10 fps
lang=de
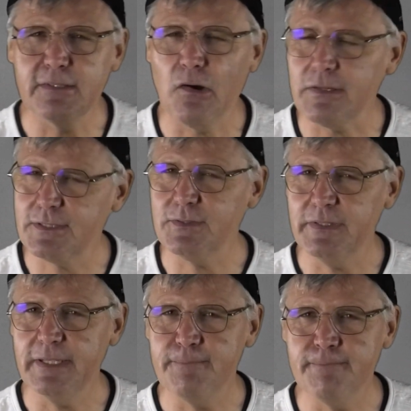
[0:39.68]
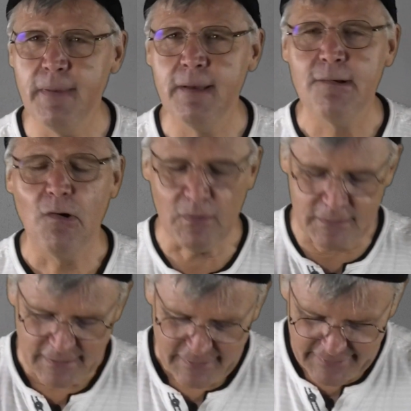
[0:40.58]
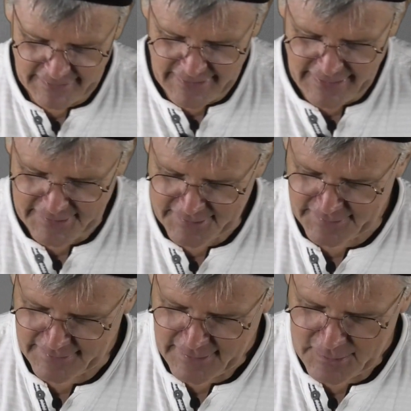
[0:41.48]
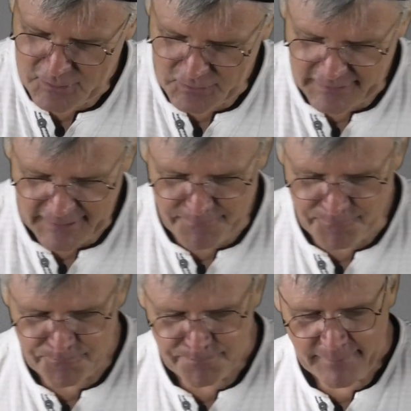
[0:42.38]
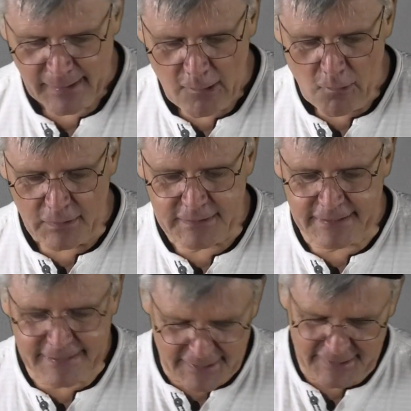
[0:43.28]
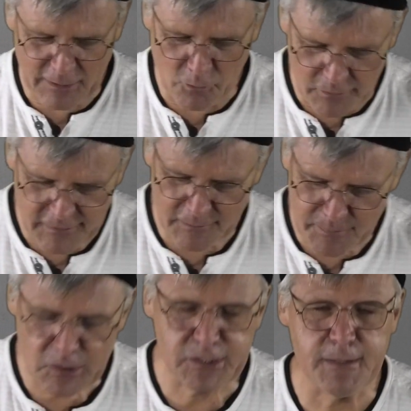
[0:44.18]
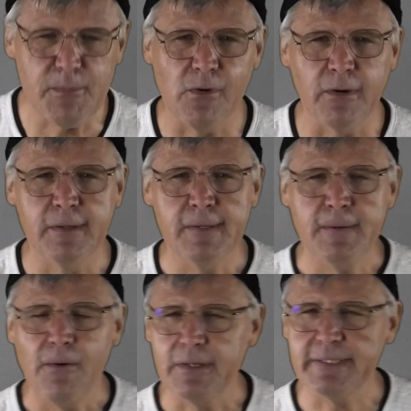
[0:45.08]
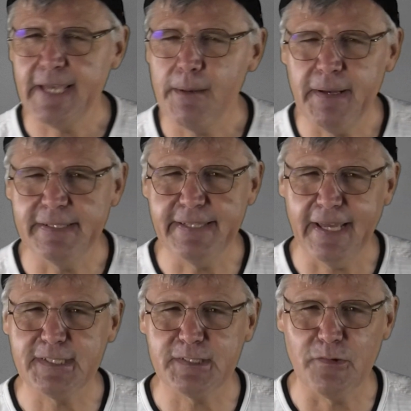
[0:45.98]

Gott zu lieben und den Nächsten zu lieben. Und das sind auch unsere Bestimmungen. Und ich habe einen Text